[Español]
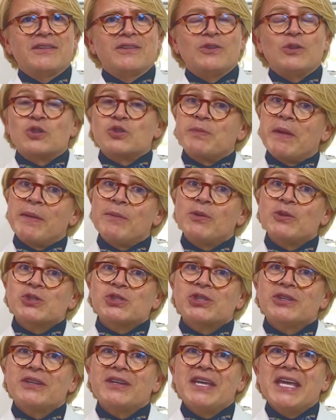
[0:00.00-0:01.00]
Nos
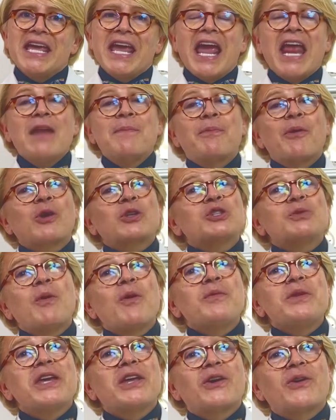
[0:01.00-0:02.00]
vemos el próximo
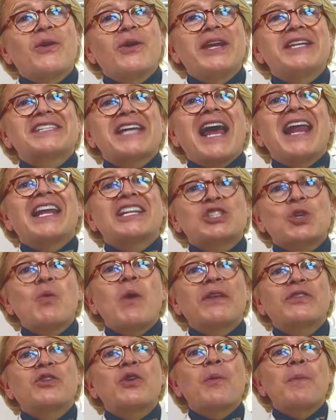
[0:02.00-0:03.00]
miércoles a las
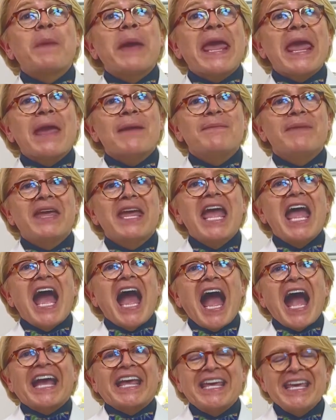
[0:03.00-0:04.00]
4 pm
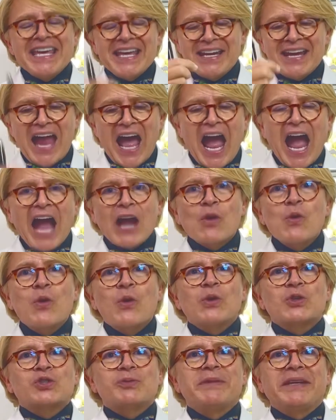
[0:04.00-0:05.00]
aquí en Acu
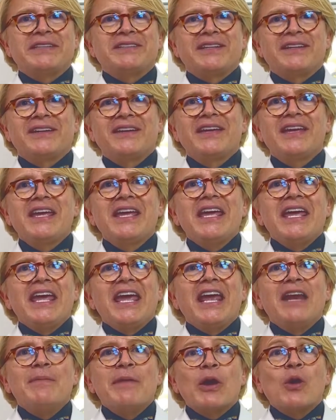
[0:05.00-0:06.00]
Cosmetic,
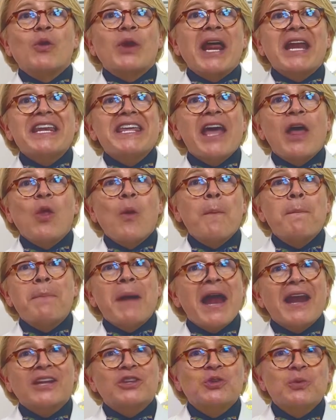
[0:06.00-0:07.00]
el mejor aliado
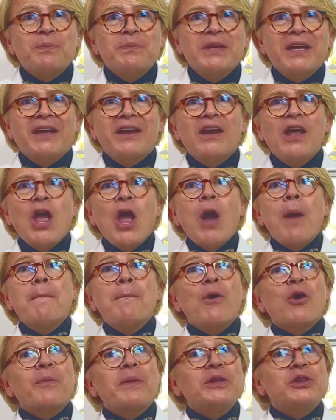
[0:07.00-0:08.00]
para tu piel
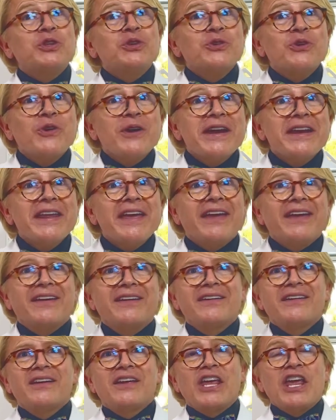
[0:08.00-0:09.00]
por 21N.
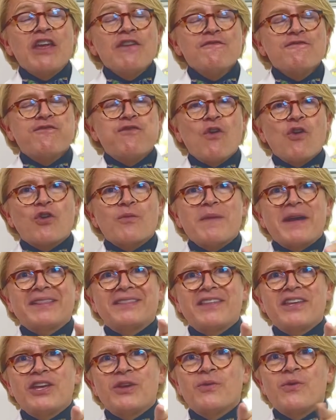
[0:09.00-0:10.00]

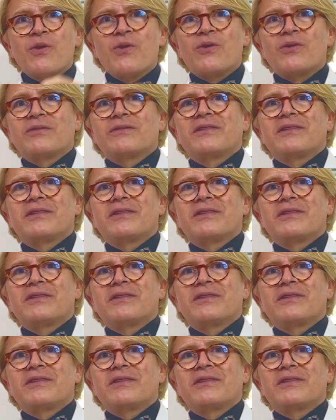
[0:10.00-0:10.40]
Informativo.